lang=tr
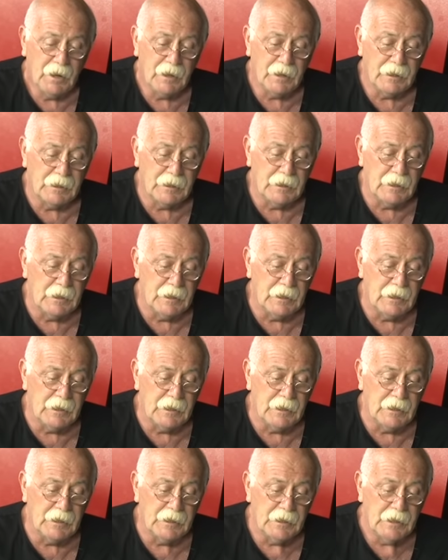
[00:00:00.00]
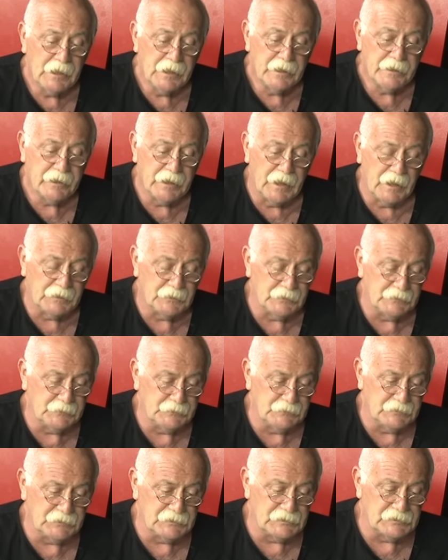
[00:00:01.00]
Eee yani
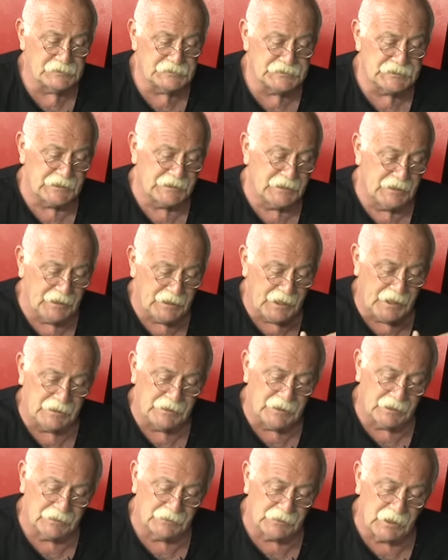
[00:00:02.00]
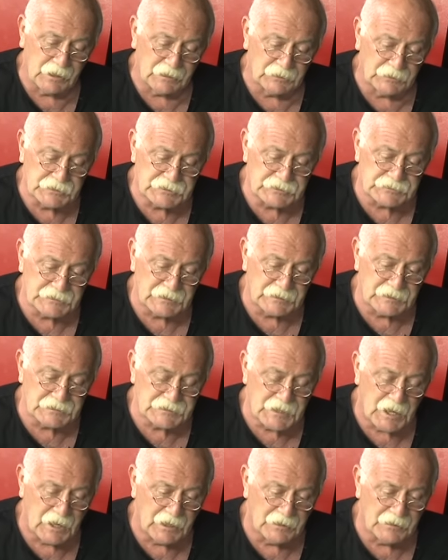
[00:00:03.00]
Zeki e, yakın arkadaşı Zeki
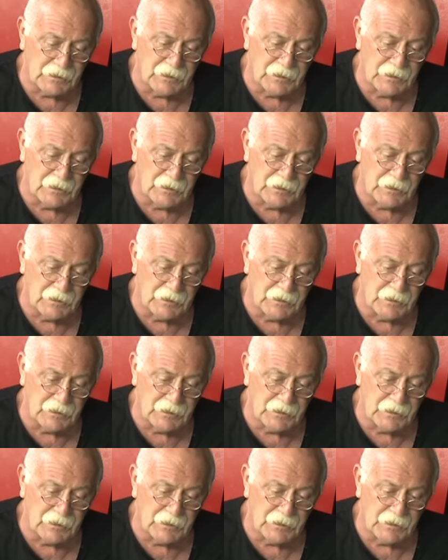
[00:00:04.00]
sahneden de